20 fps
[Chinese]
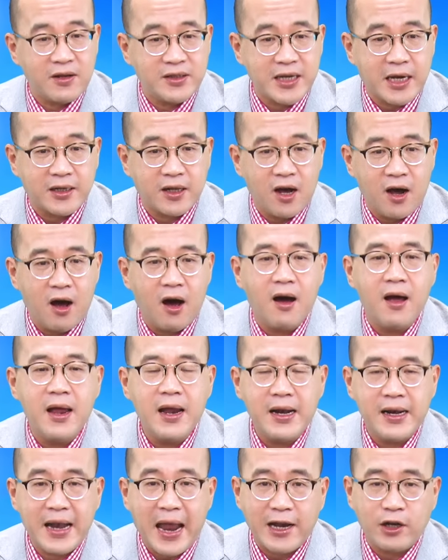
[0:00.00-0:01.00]
讲的哈，
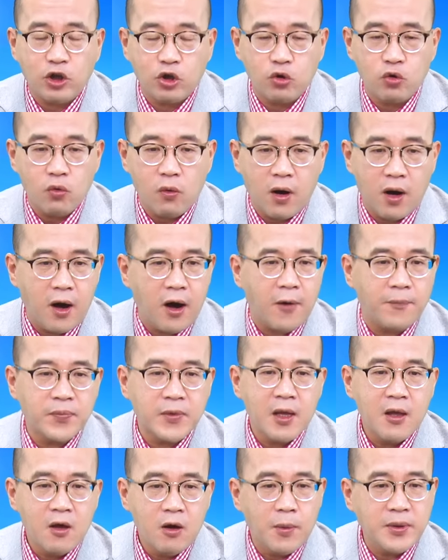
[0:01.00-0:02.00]
蓝图哦哈，
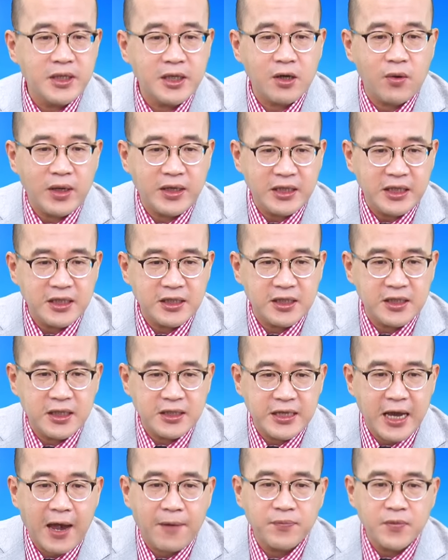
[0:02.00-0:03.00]
我先各位提示一
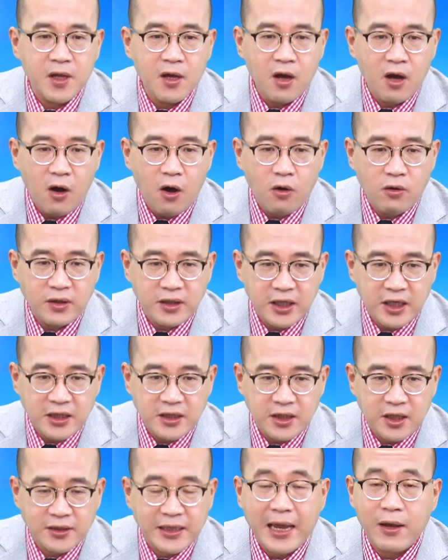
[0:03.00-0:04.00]
下
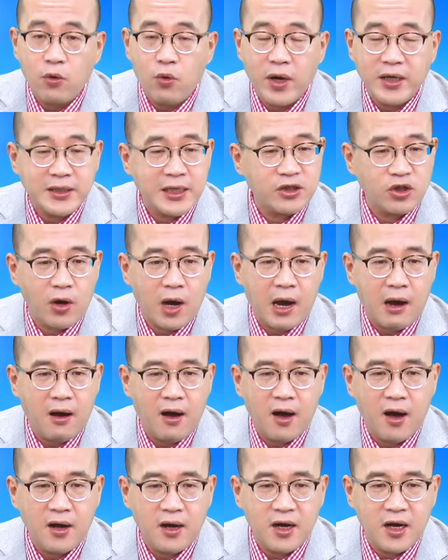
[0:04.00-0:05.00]
，OTC 带过一切就好
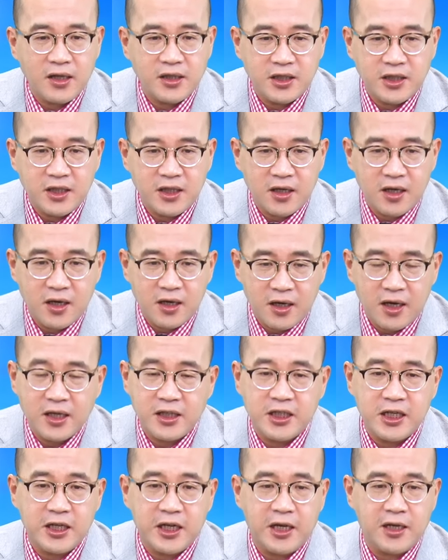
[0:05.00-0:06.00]
哈。
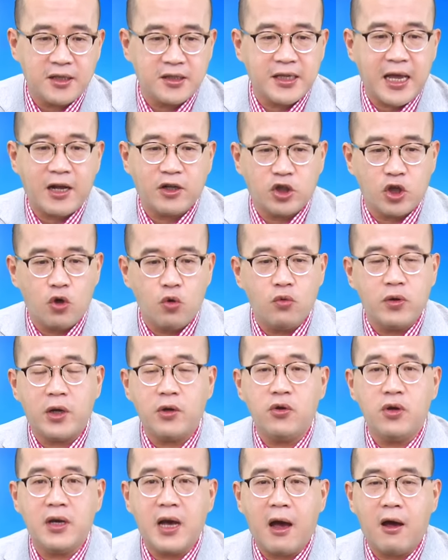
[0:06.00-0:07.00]
272270上周五的
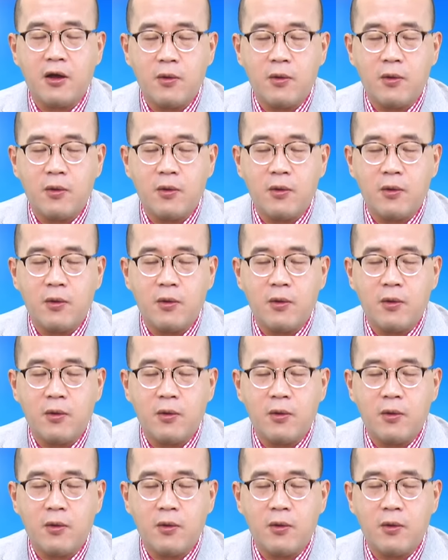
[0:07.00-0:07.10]
预告